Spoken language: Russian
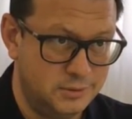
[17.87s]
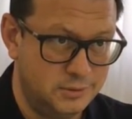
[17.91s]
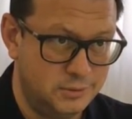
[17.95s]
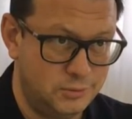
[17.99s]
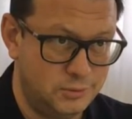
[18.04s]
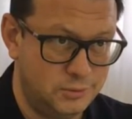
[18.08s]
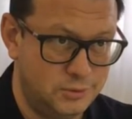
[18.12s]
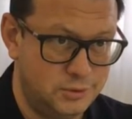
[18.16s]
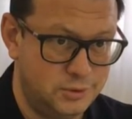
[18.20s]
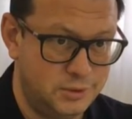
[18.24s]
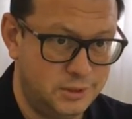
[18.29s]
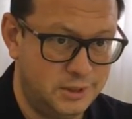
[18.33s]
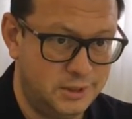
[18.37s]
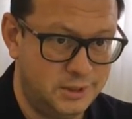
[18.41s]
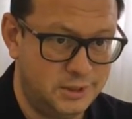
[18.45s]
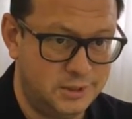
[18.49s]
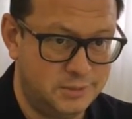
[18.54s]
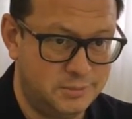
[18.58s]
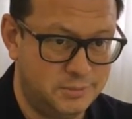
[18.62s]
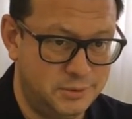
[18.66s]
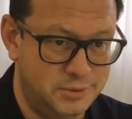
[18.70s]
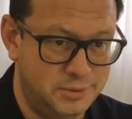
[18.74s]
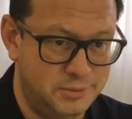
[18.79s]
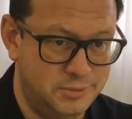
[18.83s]
То есть, я
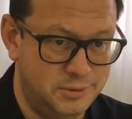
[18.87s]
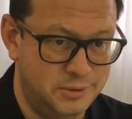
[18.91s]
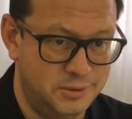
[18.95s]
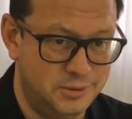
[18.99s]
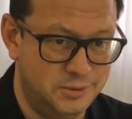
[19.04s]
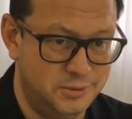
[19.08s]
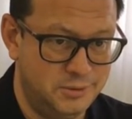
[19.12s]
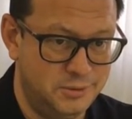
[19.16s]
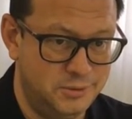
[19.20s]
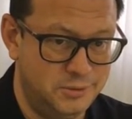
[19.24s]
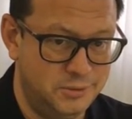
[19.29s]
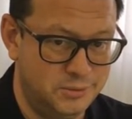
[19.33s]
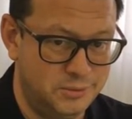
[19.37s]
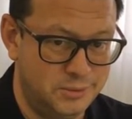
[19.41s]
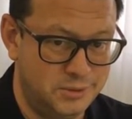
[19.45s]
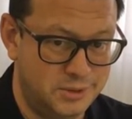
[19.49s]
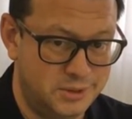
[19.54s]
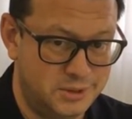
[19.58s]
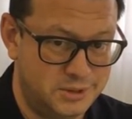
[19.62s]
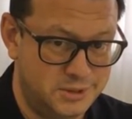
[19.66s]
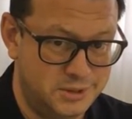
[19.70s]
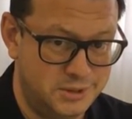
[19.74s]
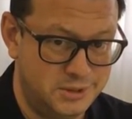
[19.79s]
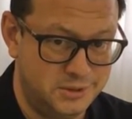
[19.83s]
так понимаю, для него
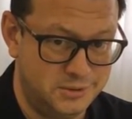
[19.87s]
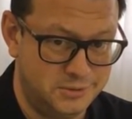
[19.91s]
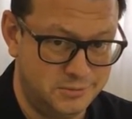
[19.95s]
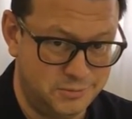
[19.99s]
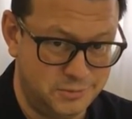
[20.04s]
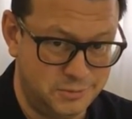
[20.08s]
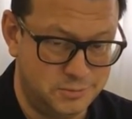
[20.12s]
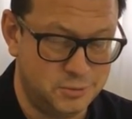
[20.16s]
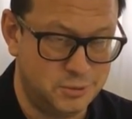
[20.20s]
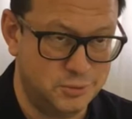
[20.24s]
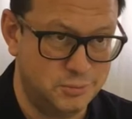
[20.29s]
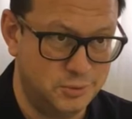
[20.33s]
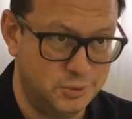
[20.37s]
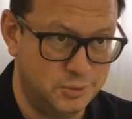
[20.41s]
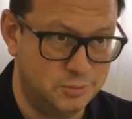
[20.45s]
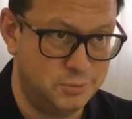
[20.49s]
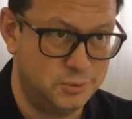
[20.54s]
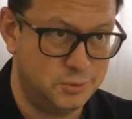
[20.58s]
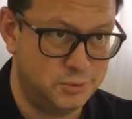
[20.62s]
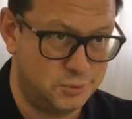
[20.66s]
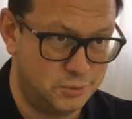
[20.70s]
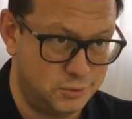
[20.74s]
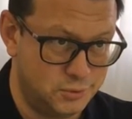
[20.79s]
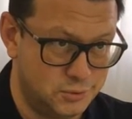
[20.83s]
Россия это, в общем, не
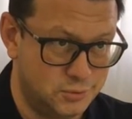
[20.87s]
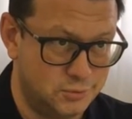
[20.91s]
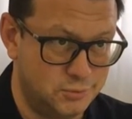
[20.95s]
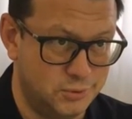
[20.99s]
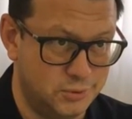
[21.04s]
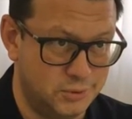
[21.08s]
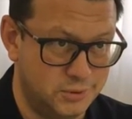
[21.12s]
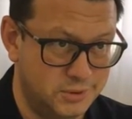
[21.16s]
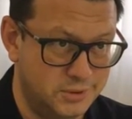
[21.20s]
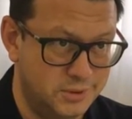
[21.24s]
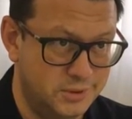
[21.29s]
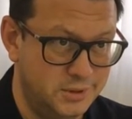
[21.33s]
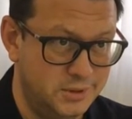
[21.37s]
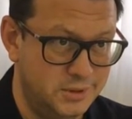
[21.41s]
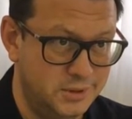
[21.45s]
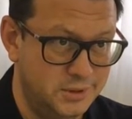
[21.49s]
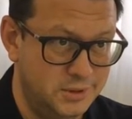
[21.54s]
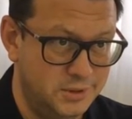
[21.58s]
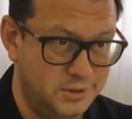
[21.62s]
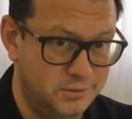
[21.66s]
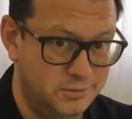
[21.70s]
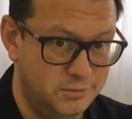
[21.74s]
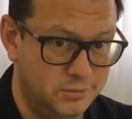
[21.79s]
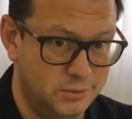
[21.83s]
пустой звук.
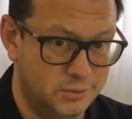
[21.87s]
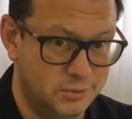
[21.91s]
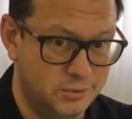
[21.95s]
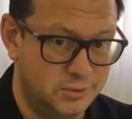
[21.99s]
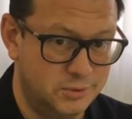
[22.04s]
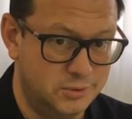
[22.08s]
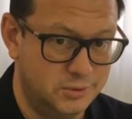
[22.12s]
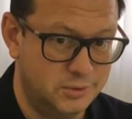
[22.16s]
Вот.